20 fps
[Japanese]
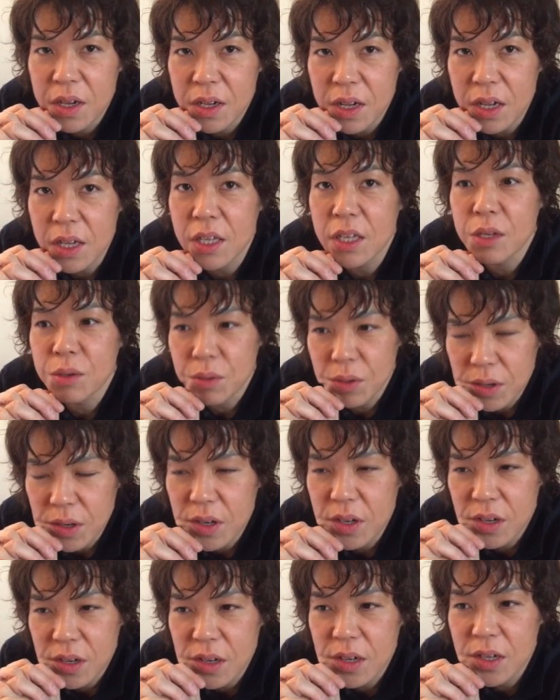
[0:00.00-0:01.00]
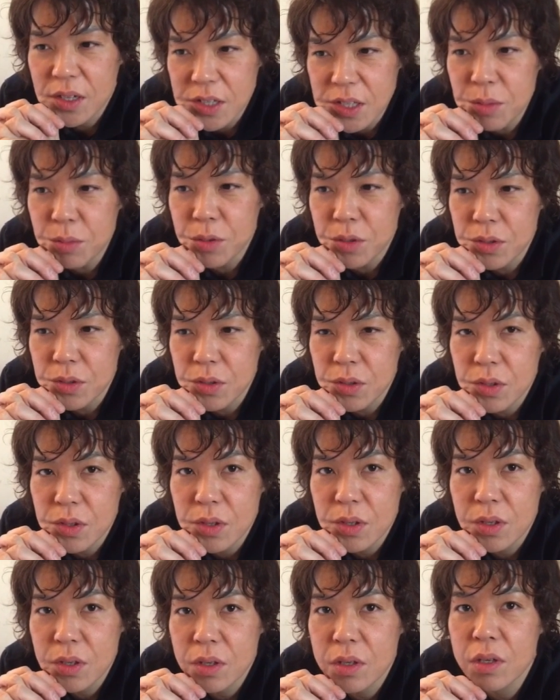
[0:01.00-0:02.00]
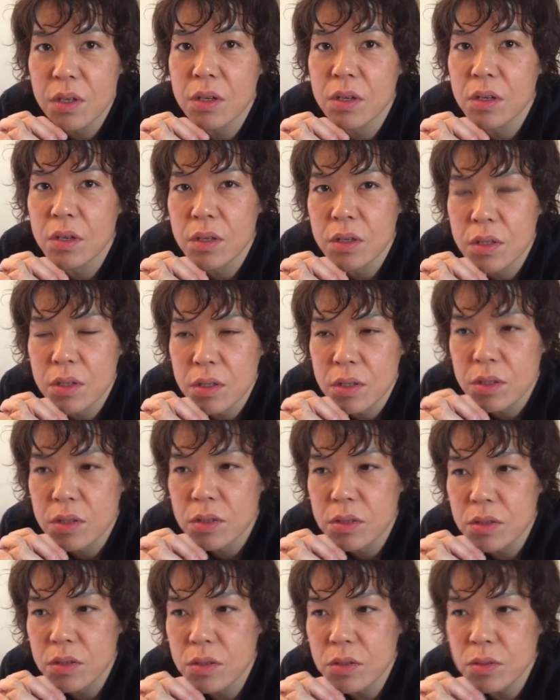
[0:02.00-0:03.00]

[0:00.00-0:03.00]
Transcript: 限りは、それプラスなんかこうやろうってい